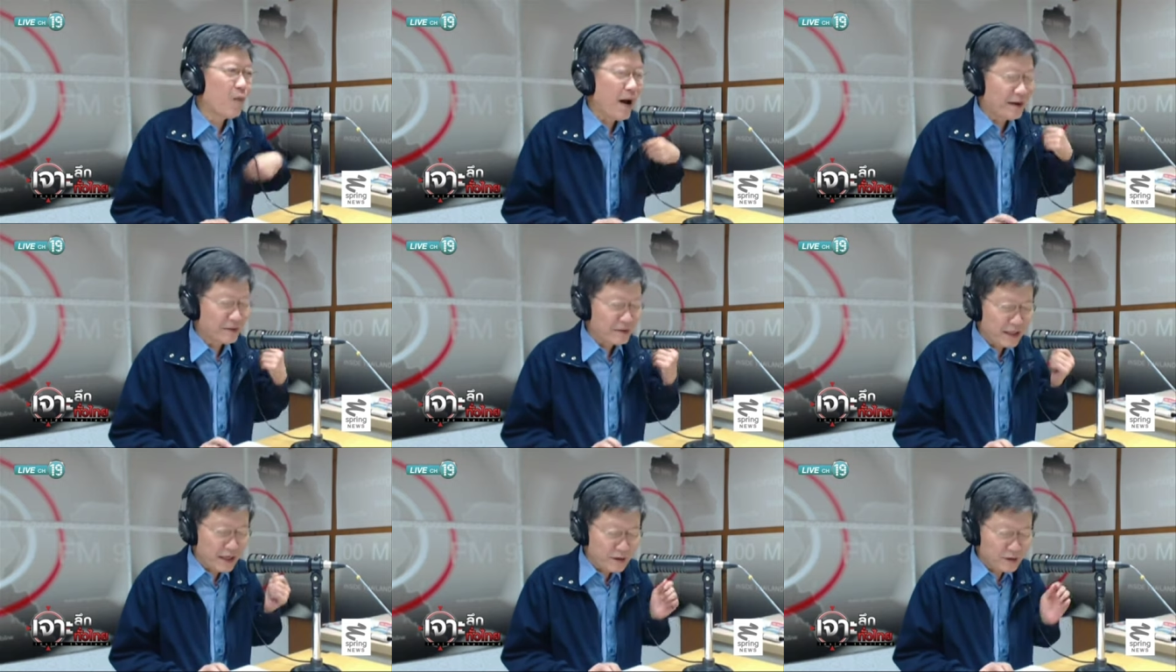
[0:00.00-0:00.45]
ระห
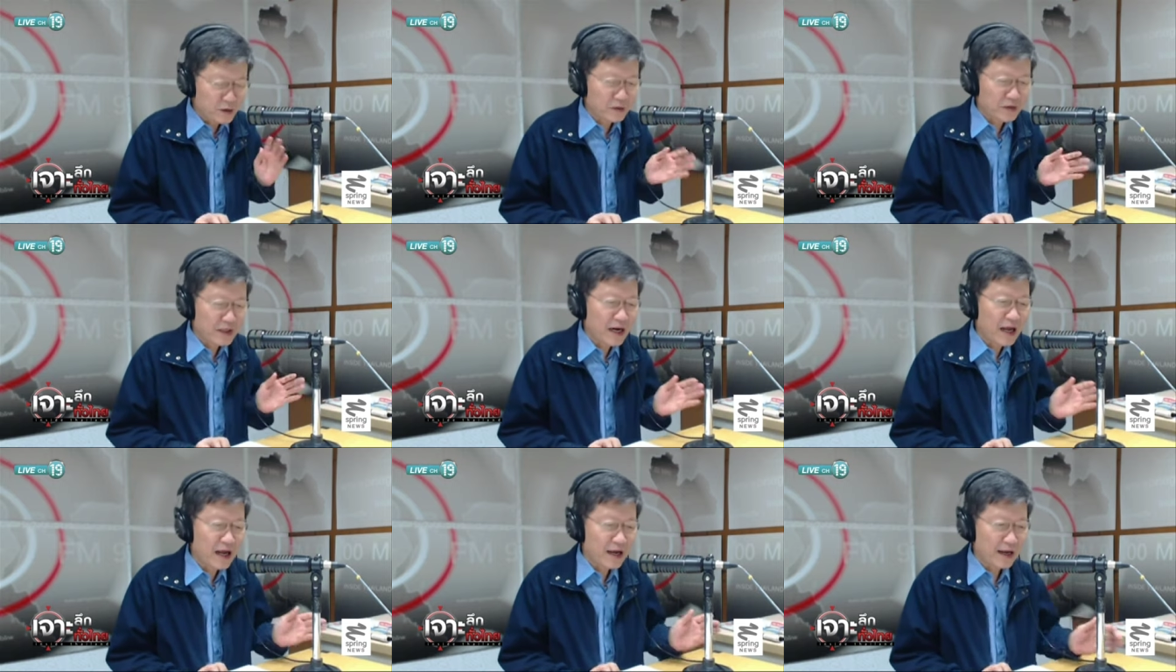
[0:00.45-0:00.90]
ว่างที่เราส
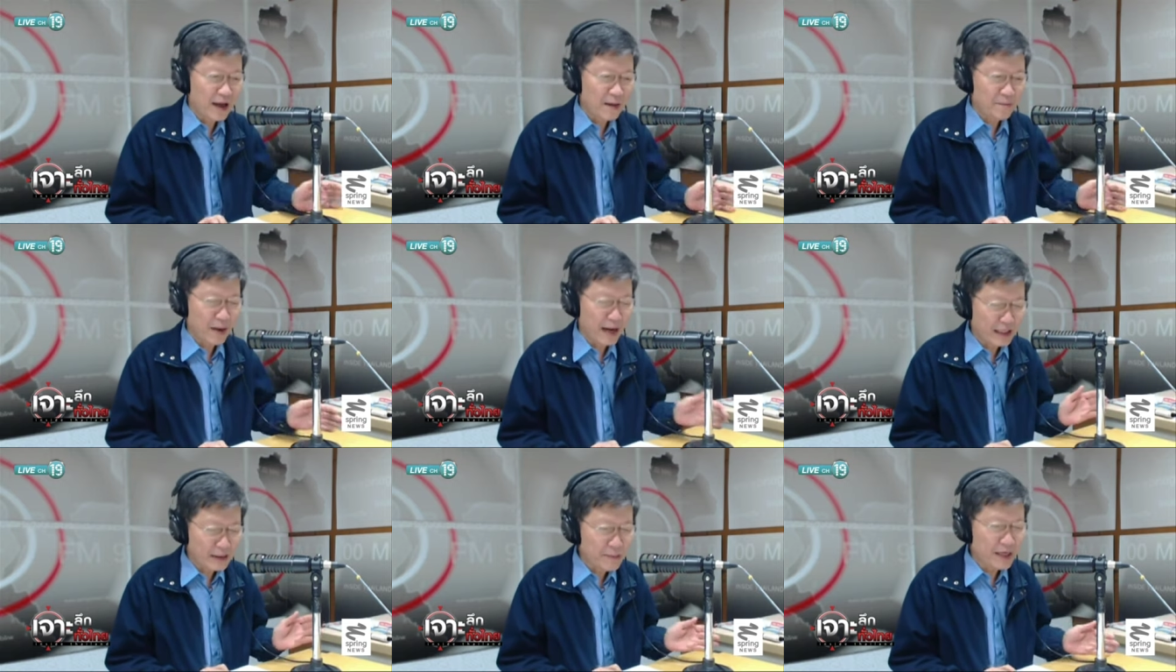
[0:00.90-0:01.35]
นทนา
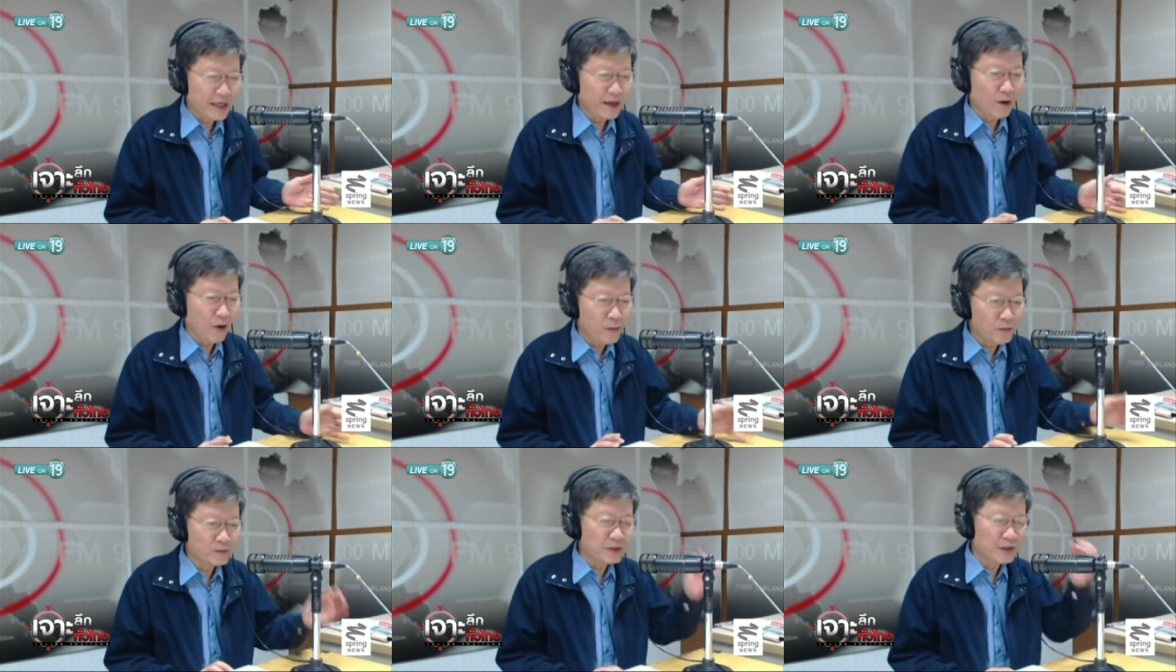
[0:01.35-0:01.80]
กับอธิบ
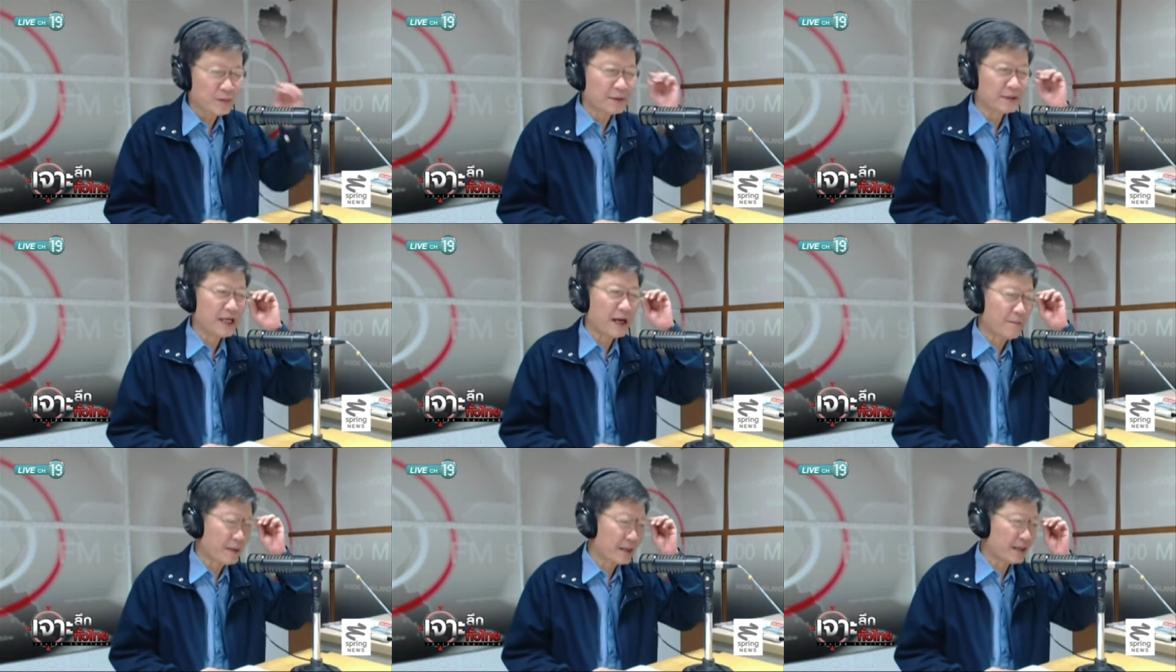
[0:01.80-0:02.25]
ดีกรมสรร
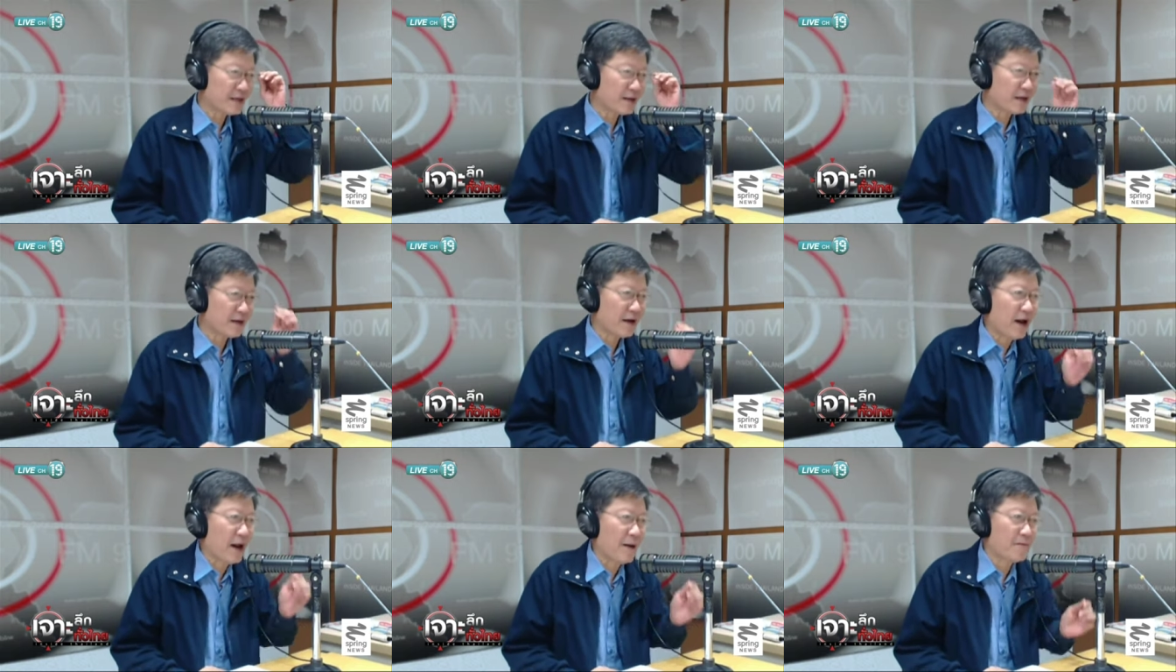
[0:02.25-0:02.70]
พสามิต
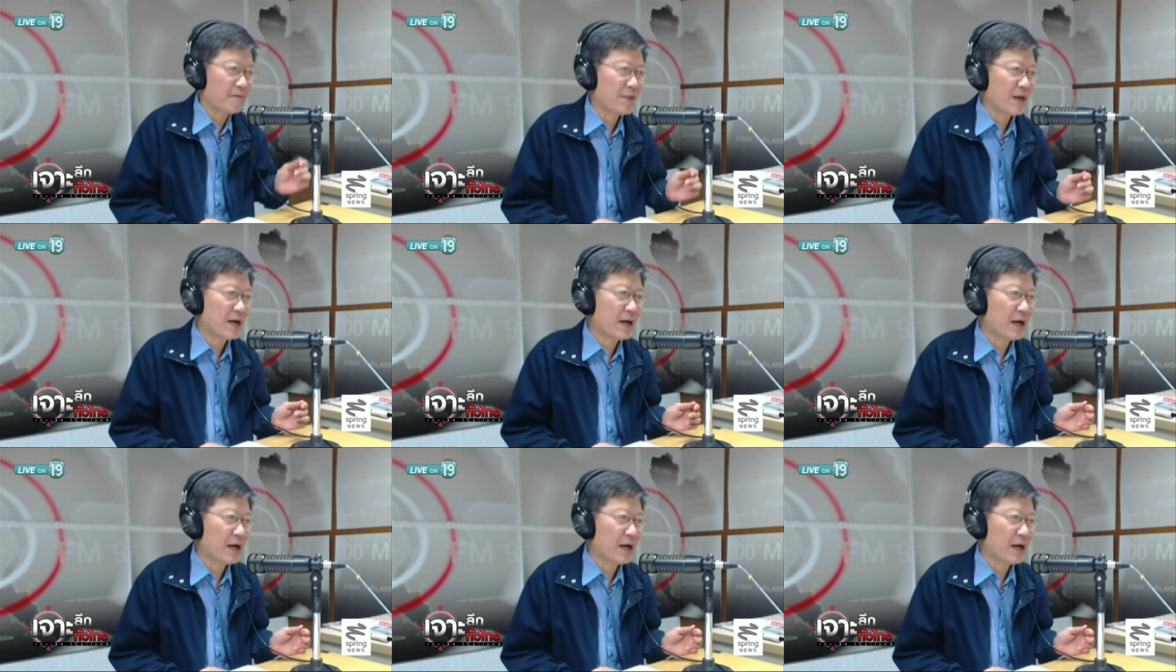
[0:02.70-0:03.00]
นะครับ